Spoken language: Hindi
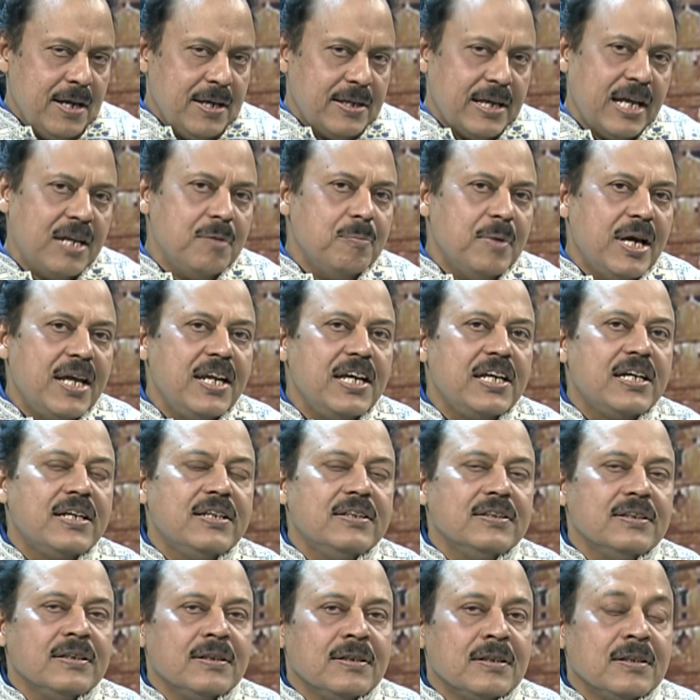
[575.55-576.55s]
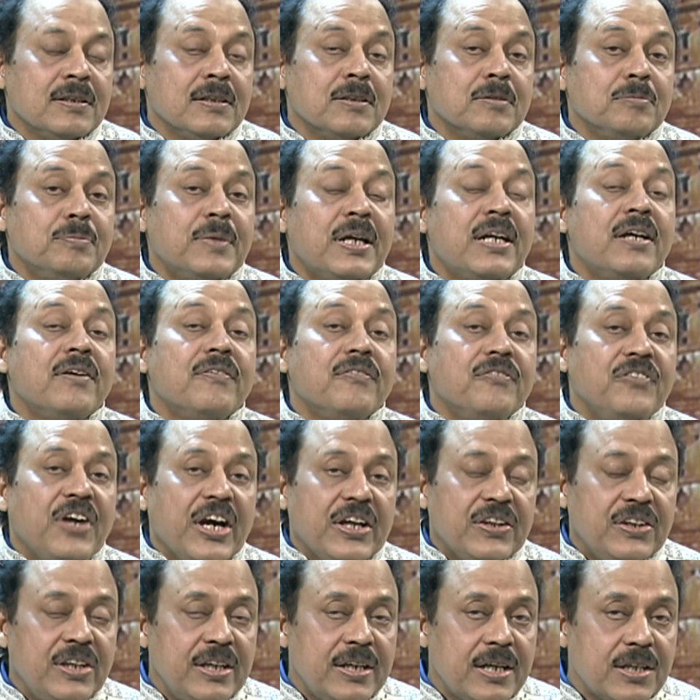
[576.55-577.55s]
यानी मेरी आ, मेरे
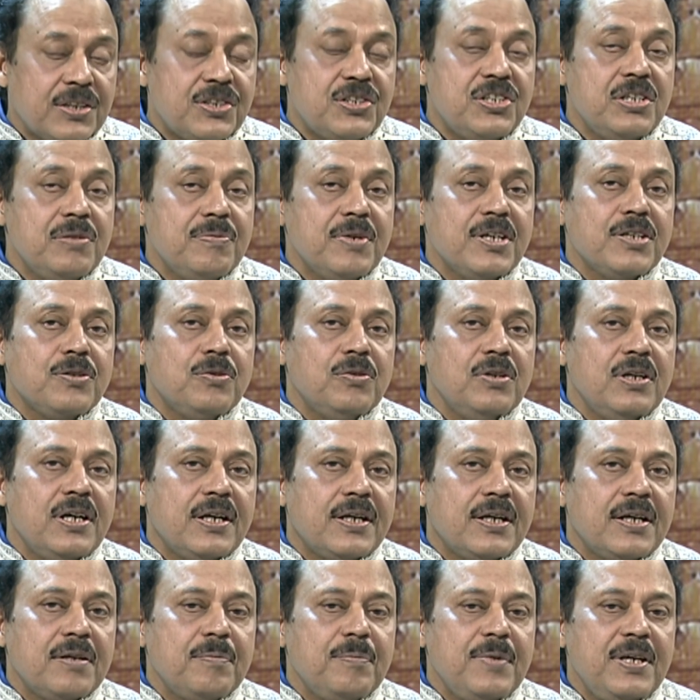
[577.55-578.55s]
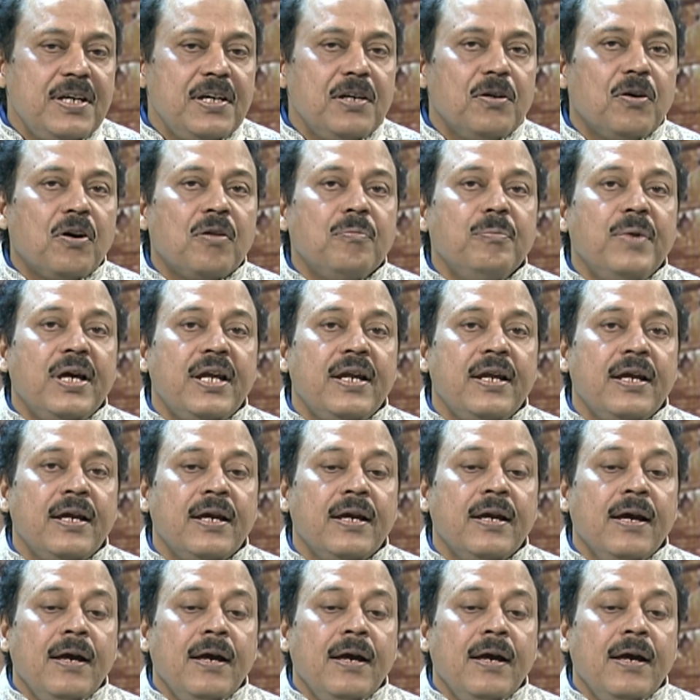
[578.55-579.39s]
व्यक्तिगत जीवन को लेकर भी और मेरे